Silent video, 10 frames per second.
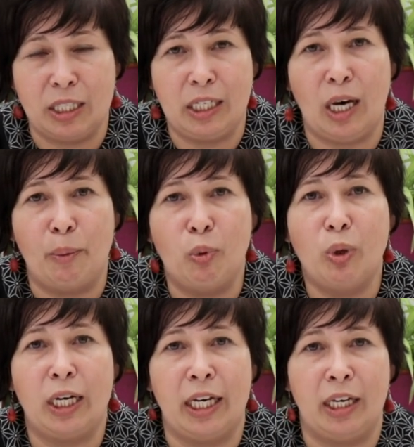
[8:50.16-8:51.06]
сильно
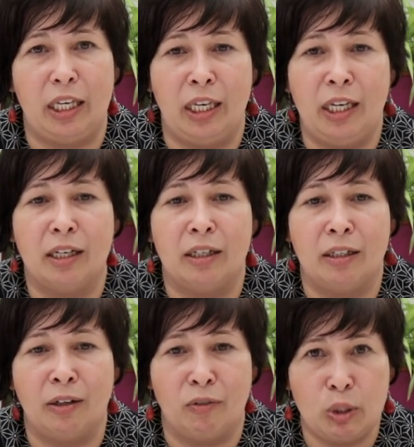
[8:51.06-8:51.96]
опухли и
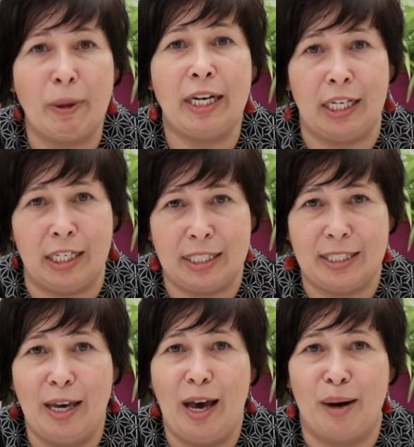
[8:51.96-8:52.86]

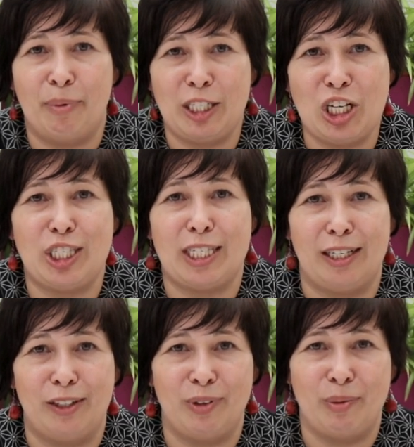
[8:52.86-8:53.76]
воспалились. Обращайте на
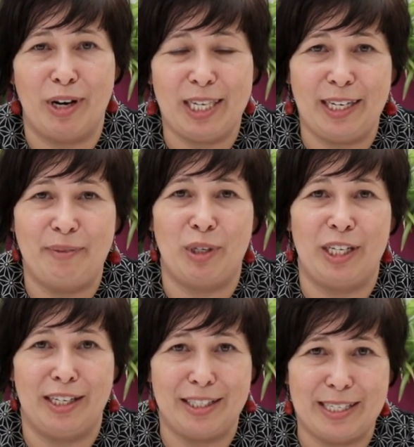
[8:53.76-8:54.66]
это внимание,
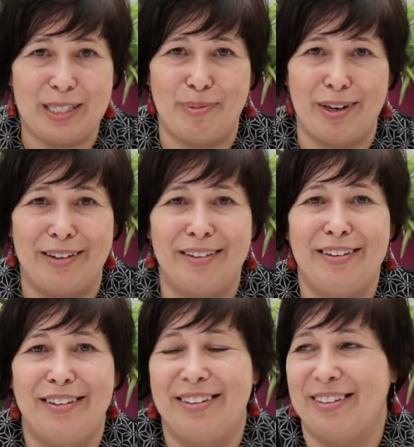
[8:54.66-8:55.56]
берегите себя.
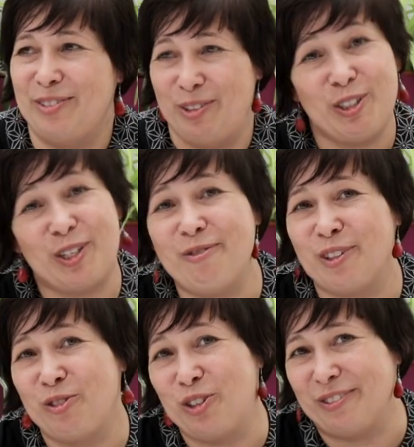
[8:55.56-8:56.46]
Всего
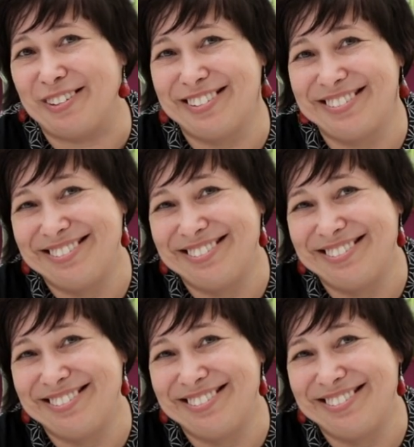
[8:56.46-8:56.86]
самого лучшего.